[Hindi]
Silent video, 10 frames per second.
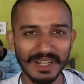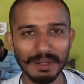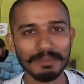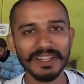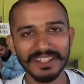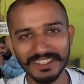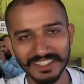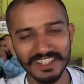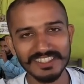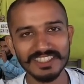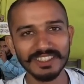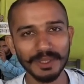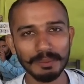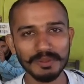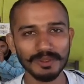अपना इंटरनेशनल
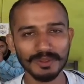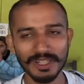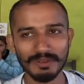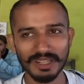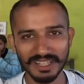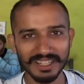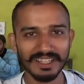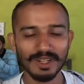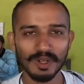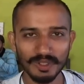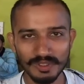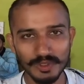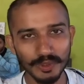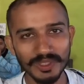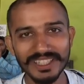ट्रिप शुरू होने वाला है और
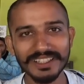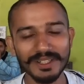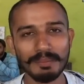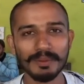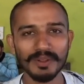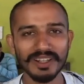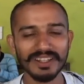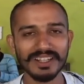जो ये ट्रिप होगा